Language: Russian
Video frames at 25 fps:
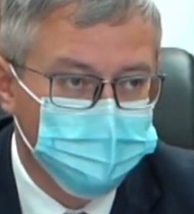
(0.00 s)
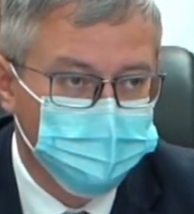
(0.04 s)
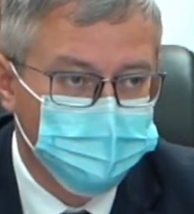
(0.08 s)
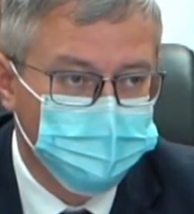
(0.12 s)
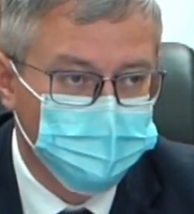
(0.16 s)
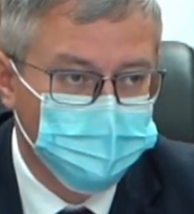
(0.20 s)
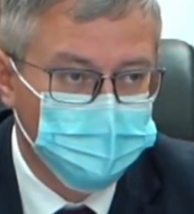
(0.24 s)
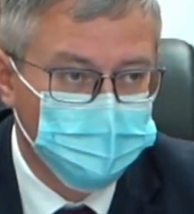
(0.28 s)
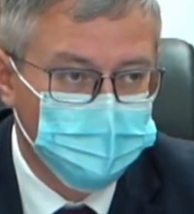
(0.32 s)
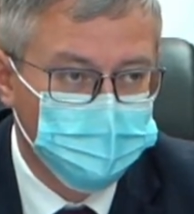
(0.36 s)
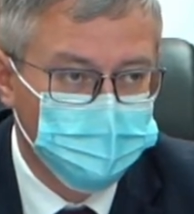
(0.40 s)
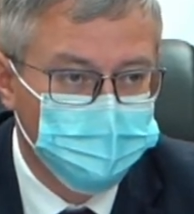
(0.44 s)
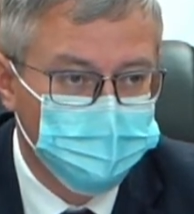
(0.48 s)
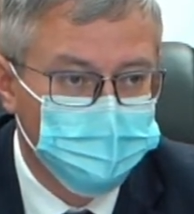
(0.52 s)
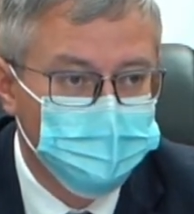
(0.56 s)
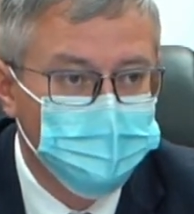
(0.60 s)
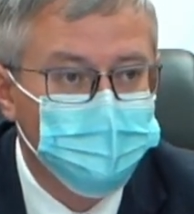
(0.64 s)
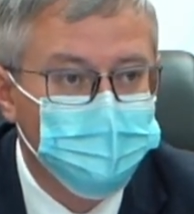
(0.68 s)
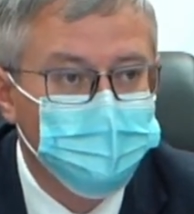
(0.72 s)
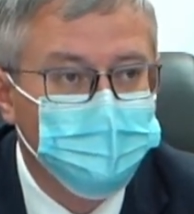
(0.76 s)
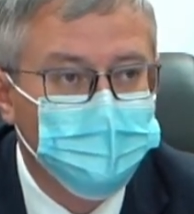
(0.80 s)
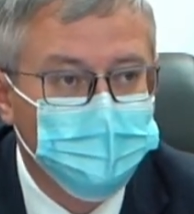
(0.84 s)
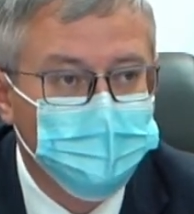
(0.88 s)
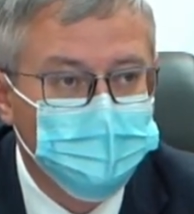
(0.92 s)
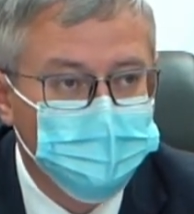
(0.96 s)
чтобы оно не
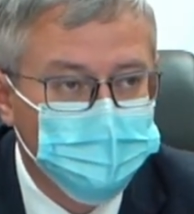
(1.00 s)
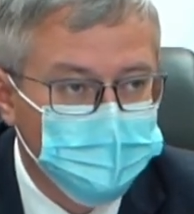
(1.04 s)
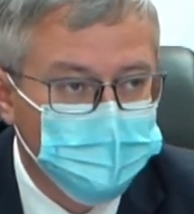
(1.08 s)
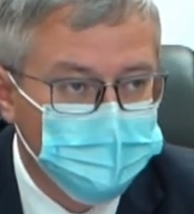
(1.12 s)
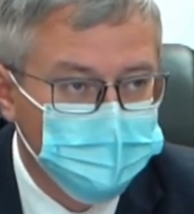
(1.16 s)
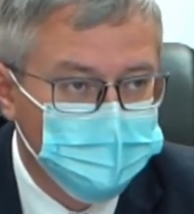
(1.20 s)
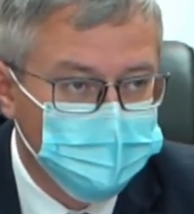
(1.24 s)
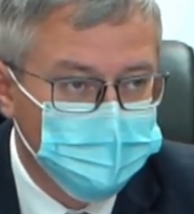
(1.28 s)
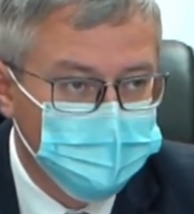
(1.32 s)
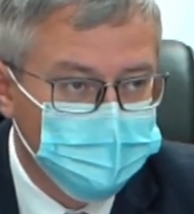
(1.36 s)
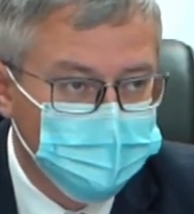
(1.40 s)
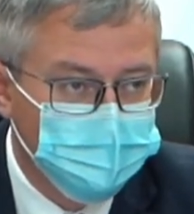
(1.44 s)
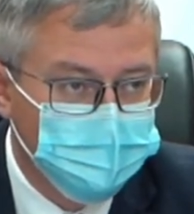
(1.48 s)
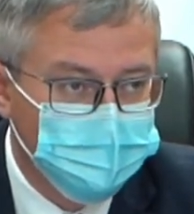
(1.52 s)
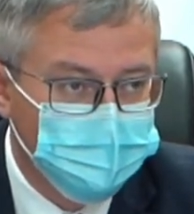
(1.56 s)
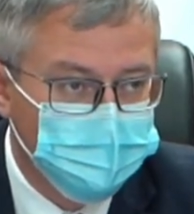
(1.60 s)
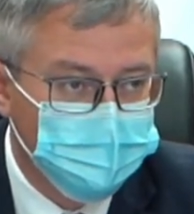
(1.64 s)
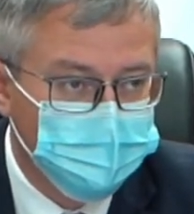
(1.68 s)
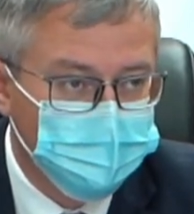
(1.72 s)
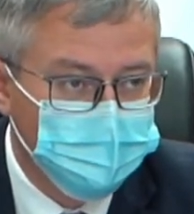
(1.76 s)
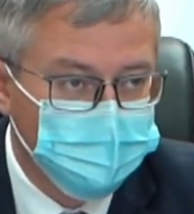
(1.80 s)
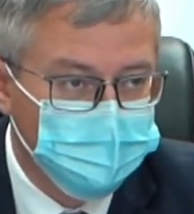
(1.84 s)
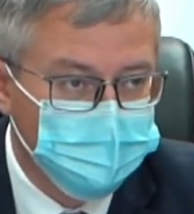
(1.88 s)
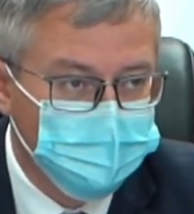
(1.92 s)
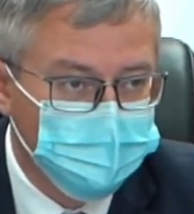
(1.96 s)
угрожало
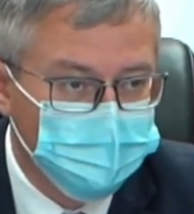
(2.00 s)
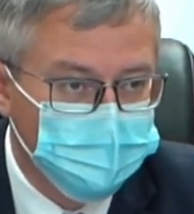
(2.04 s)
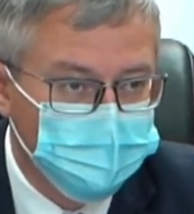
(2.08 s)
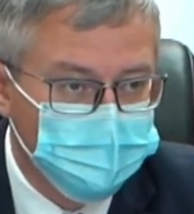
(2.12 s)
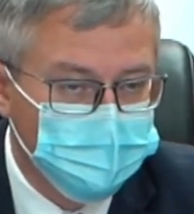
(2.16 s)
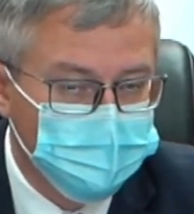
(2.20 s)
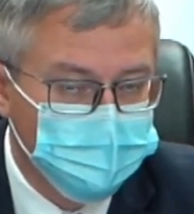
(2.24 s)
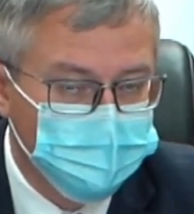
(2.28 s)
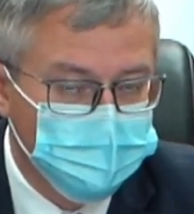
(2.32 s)
э,